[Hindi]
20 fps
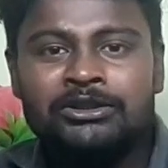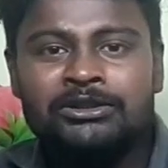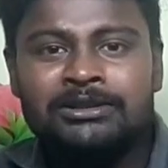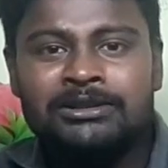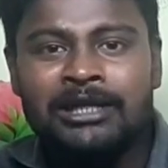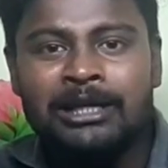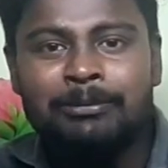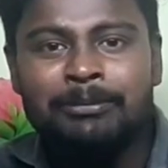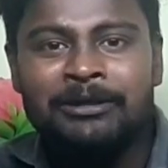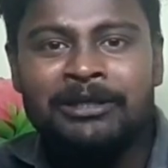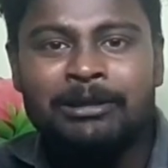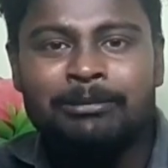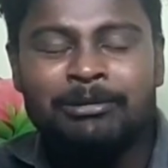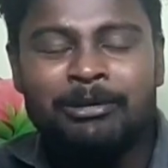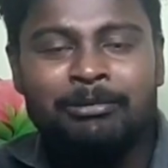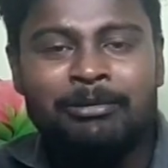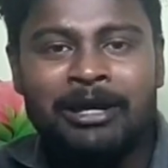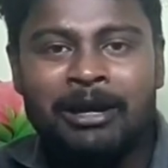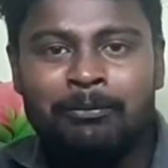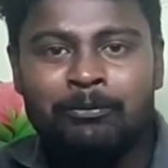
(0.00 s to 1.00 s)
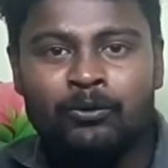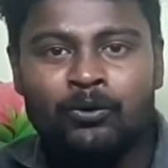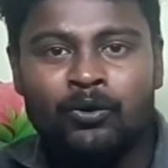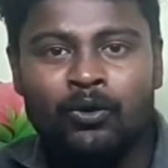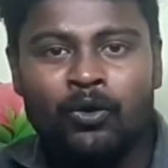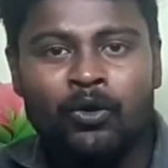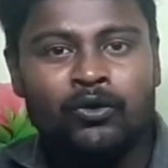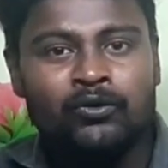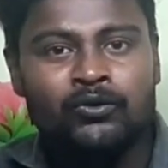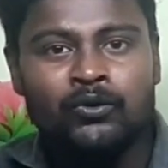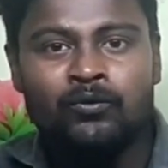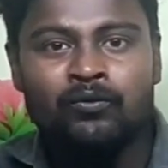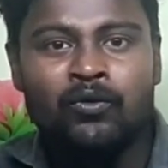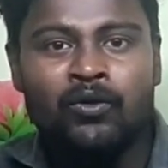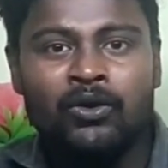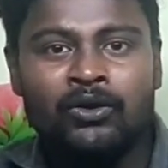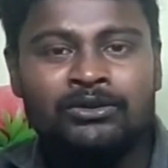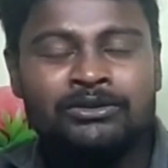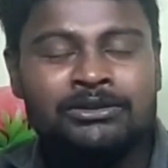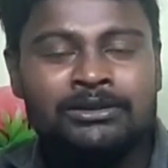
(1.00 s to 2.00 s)
इस सेल्फी कैमरे में आपको ऑटो
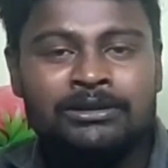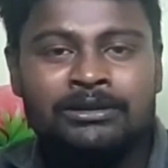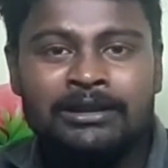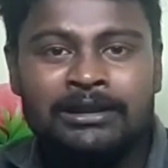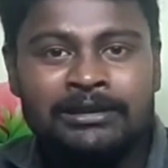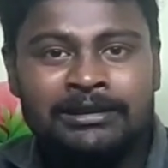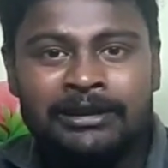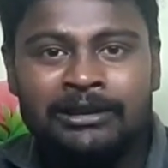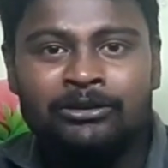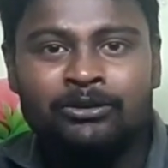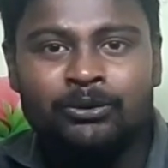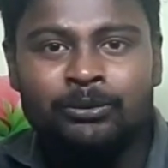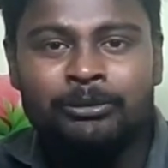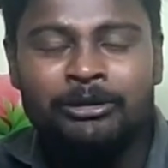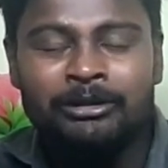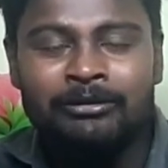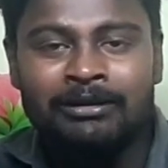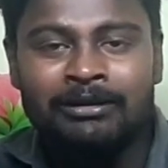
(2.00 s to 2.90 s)
फॉक्स नहीं देखने को मिलने